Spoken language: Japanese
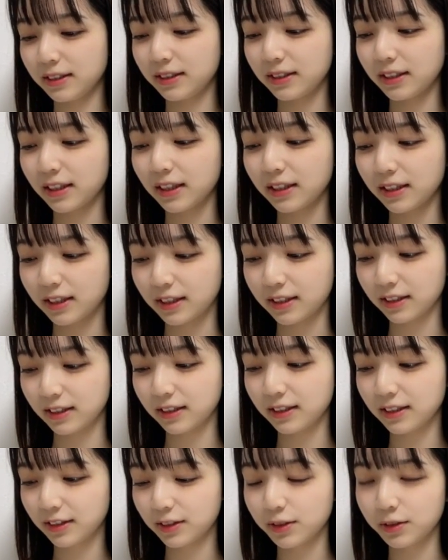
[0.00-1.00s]
なんだか
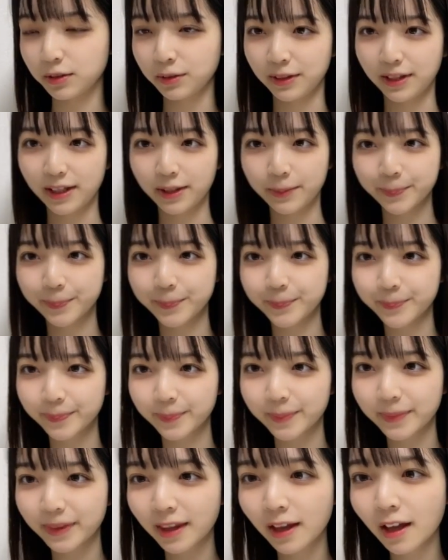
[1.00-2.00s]
こうね
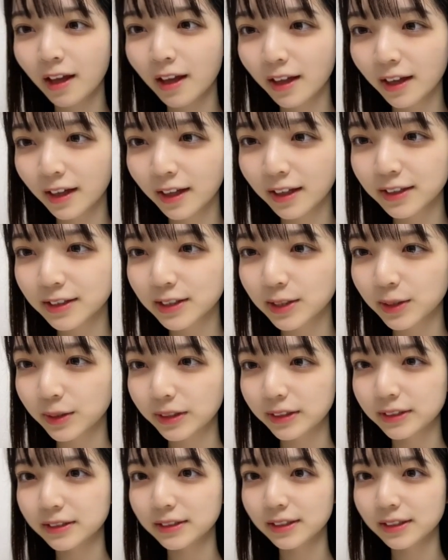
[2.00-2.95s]
そうです